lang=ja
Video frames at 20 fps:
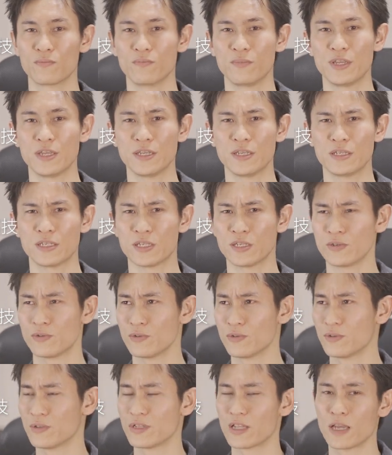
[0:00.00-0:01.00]
ミニ自由
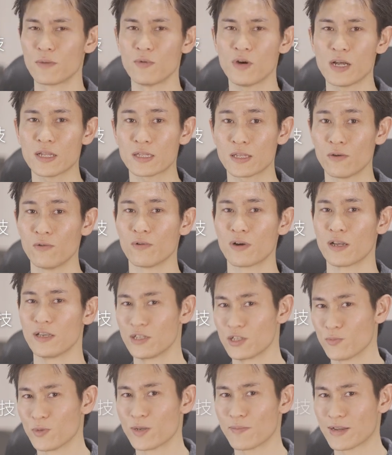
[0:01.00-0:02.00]
雲台もあった方がい
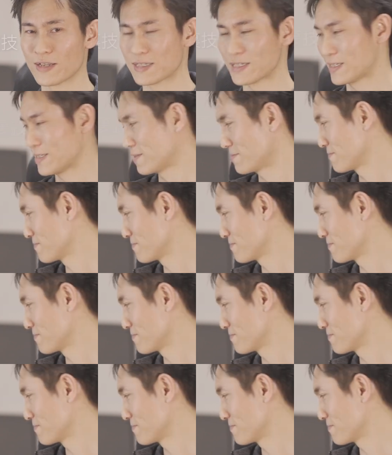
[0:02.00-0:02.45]
いと思います。